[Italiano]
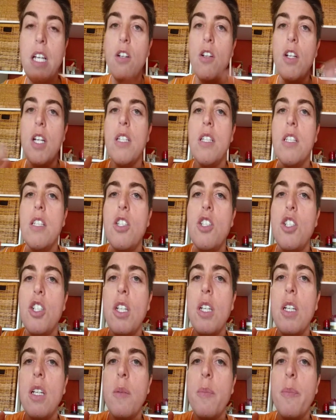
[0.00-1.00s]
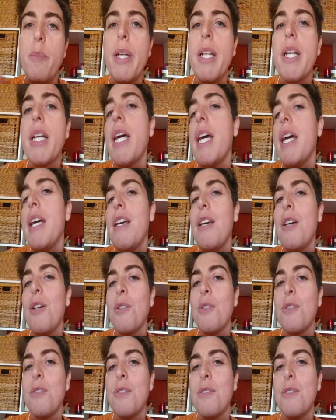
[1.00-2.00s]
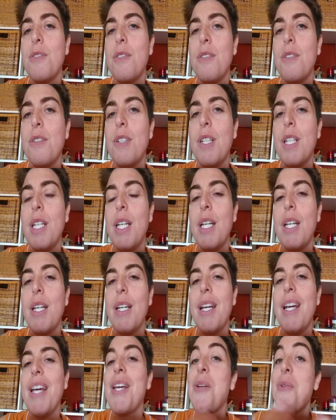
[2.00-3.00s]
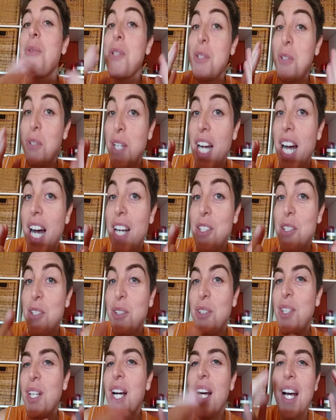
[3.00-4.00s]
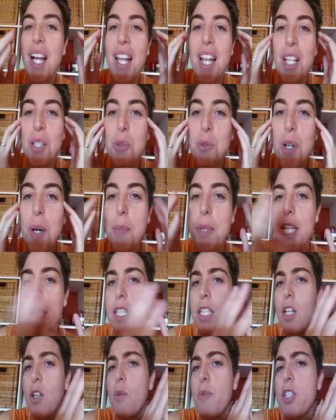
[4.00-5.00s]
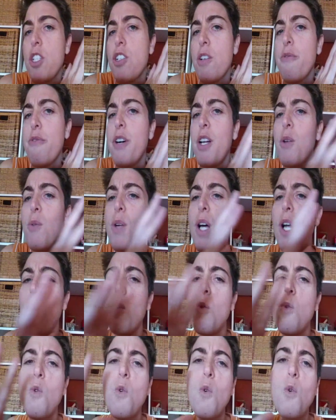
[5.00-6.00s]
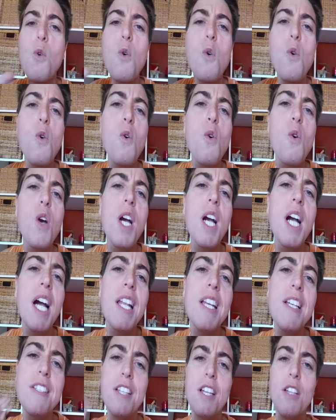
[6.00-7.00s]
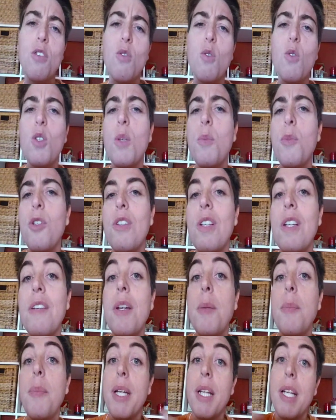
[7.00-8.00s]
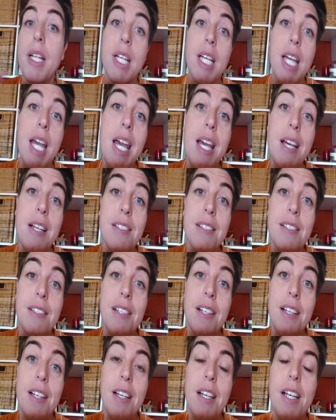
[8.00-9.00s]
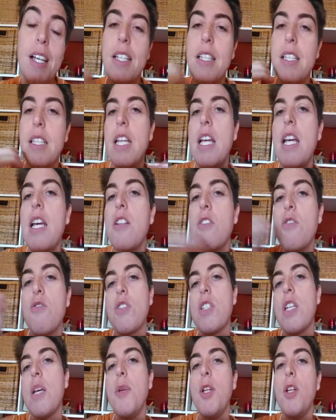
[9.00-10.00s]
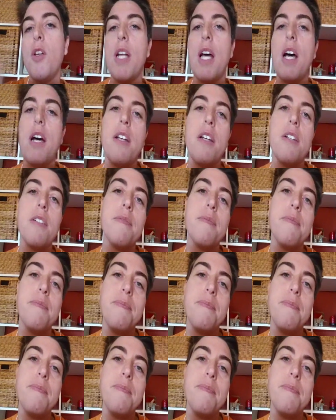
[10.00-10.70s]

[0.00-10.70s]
E allora ti dici, perché io? E in questo caso la tua mente comincia a fare una lunga lista di tutti i motivi perché te non sei milionario.